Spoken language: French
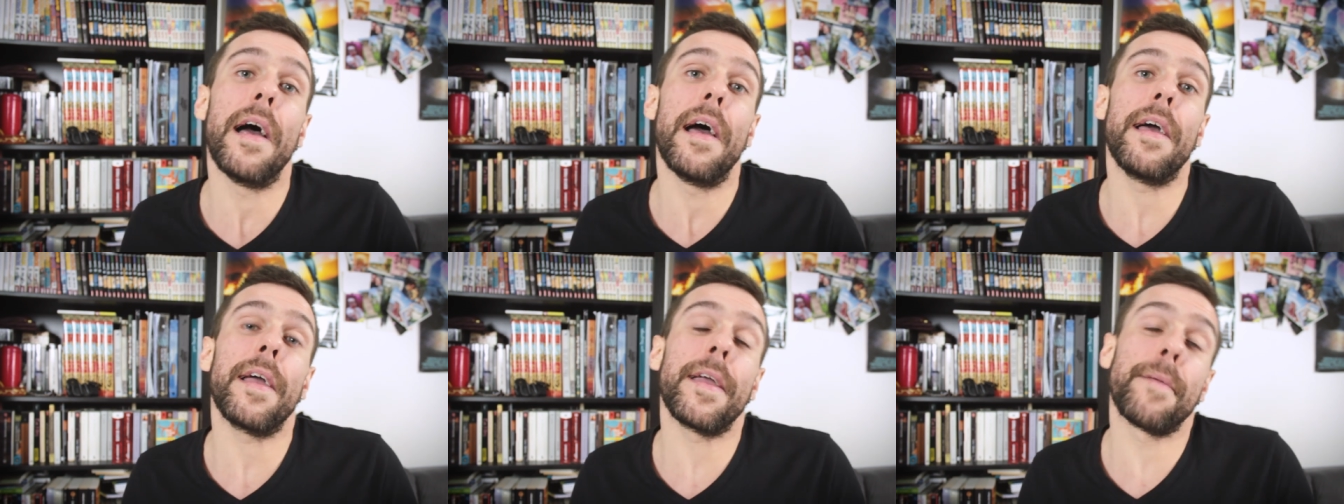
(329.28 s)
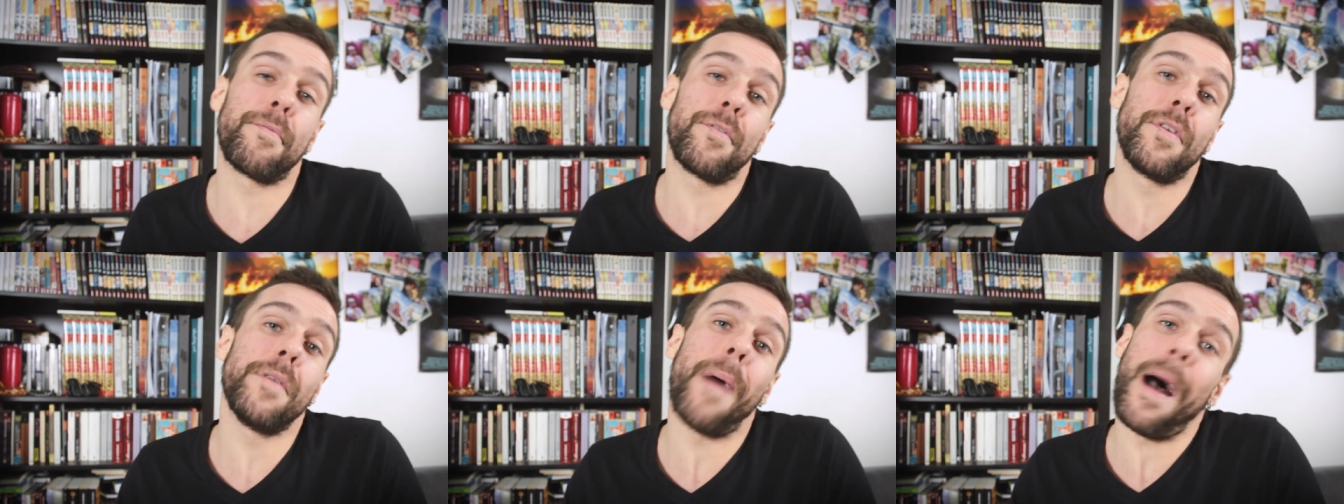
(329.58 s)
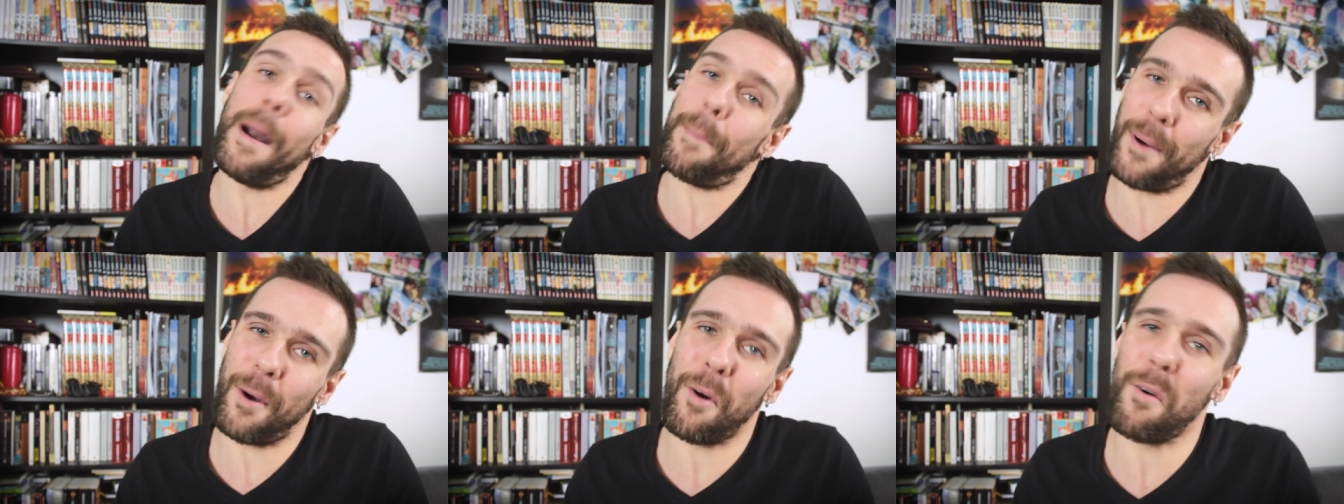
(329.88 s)
Et puis
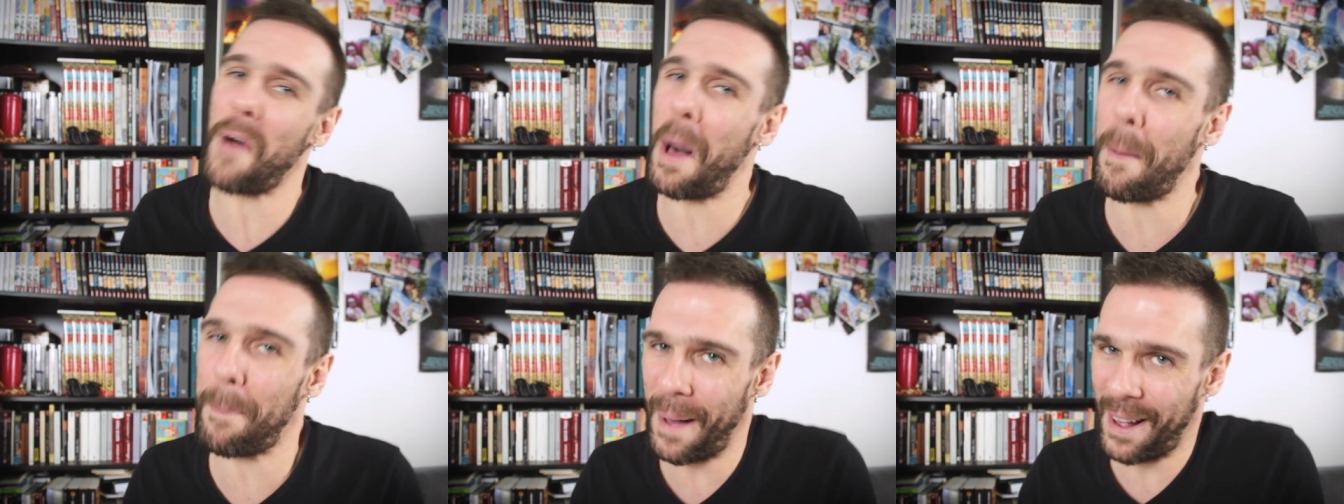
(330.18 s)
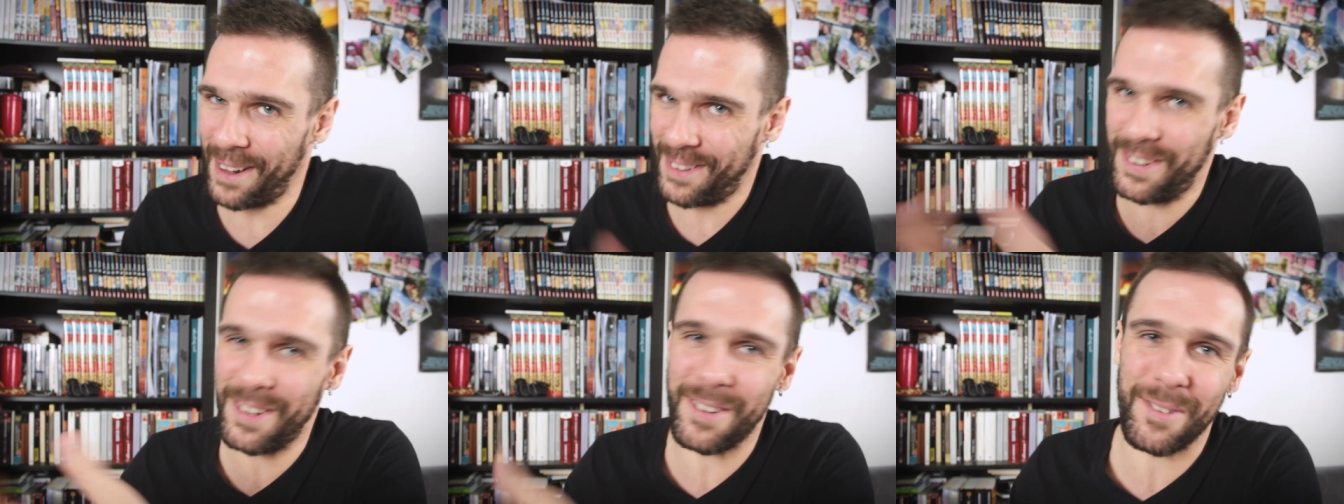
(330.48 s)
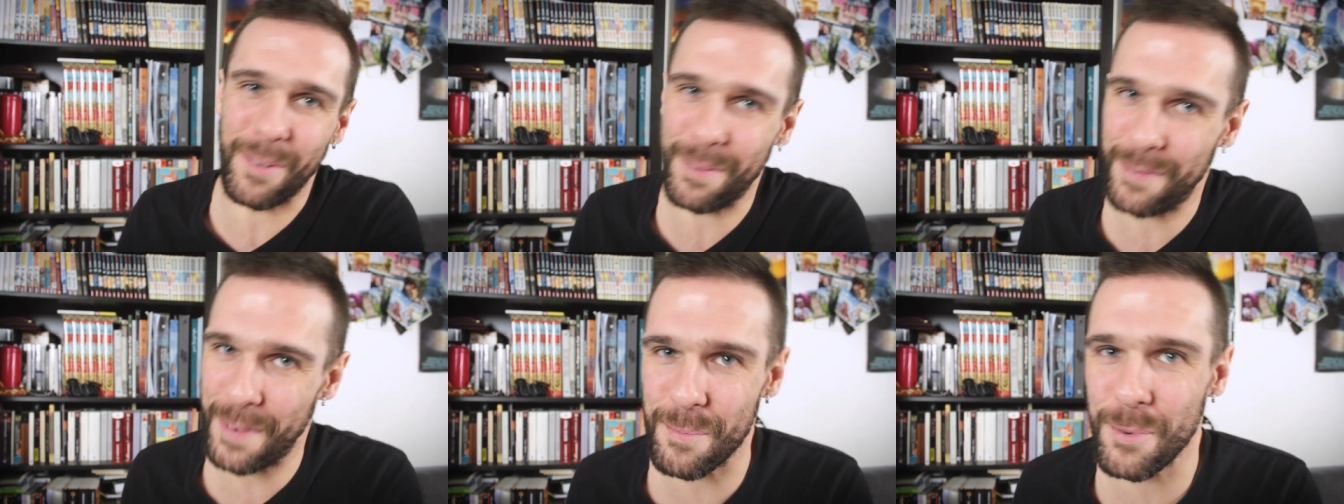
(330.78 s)
bah après on va repartir
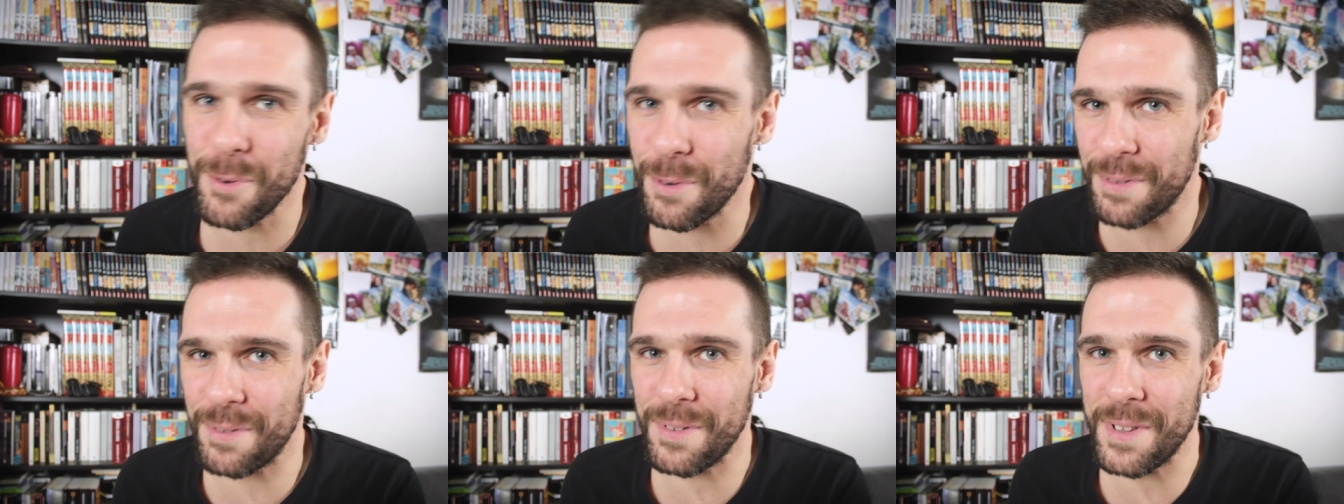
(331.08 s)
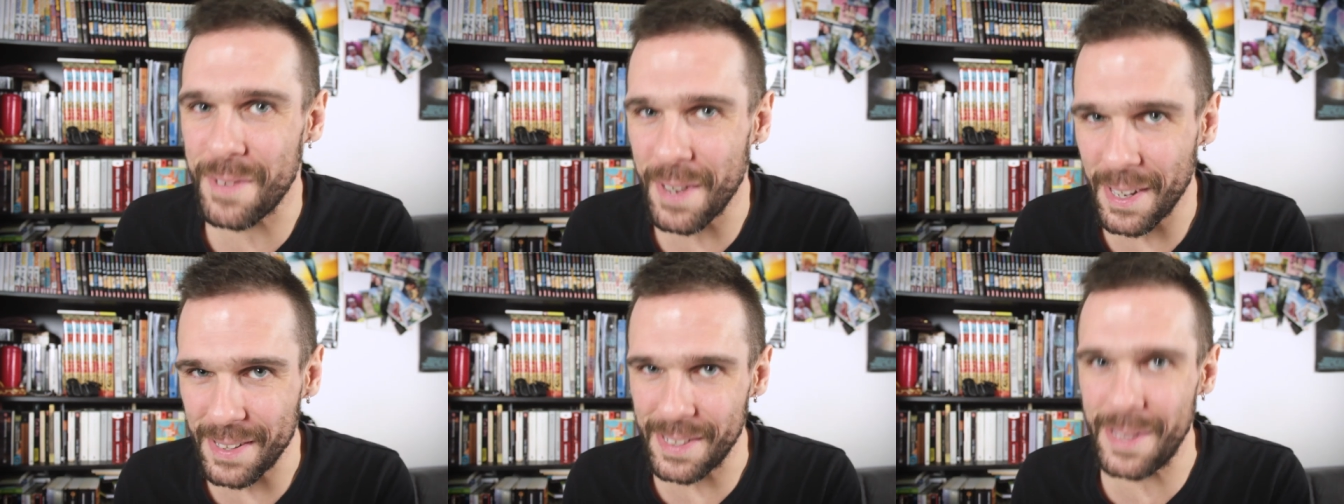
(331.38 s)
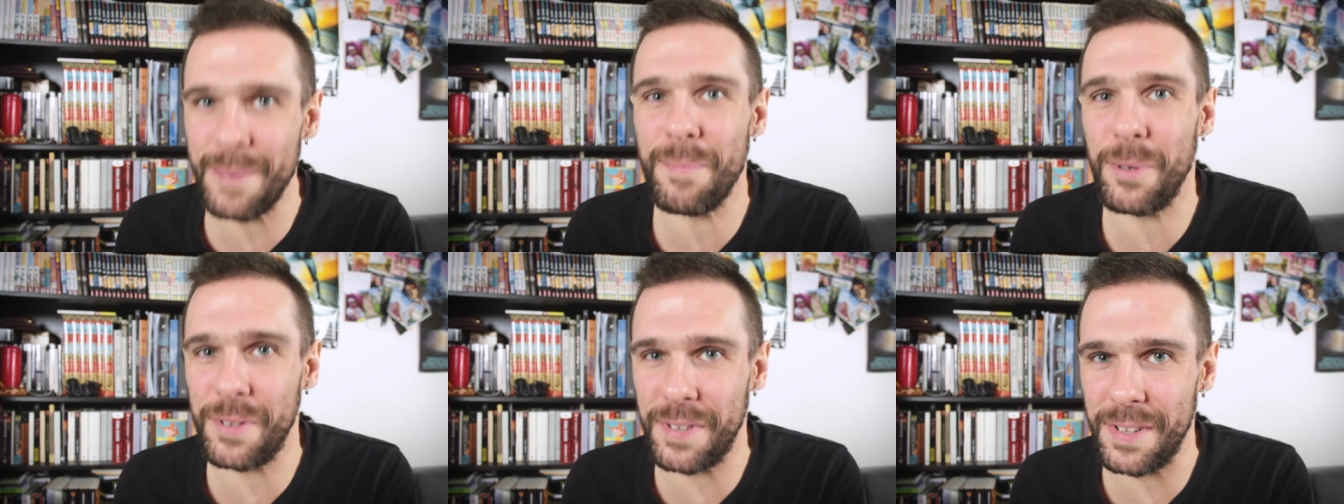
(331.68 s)
dans le fabuleux univers des
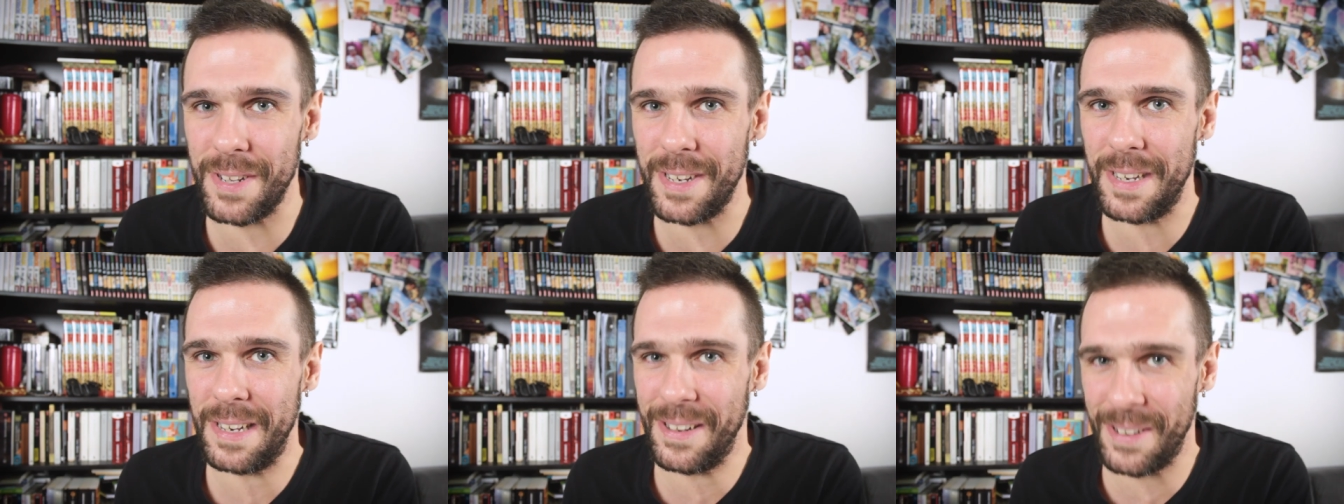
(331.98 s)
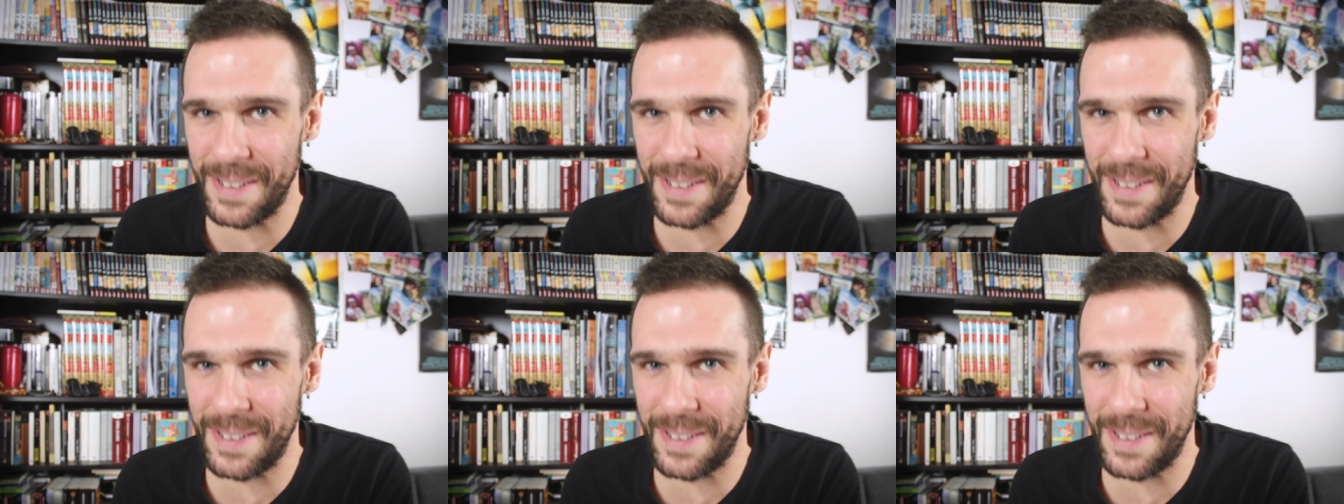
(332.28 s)
dépossédés,